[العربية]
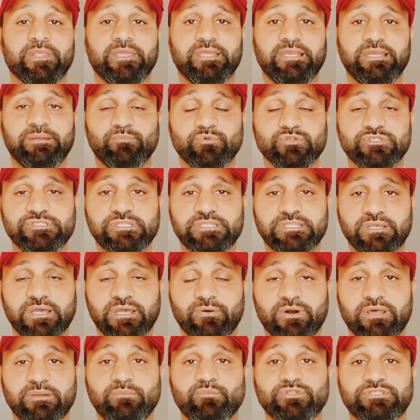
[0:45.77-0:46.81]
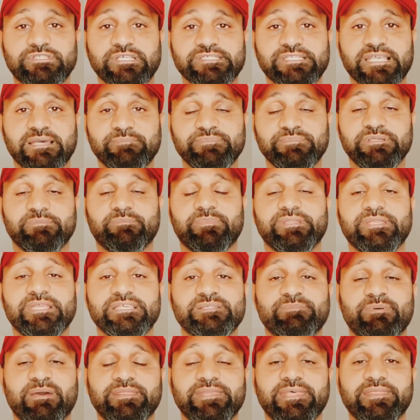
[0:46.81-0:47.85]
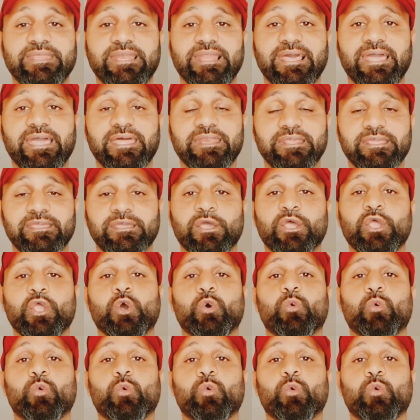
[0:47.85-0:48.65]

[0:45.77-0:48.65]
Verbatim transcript: المستوى المتذبذب بالنسبه للنادي الاهلي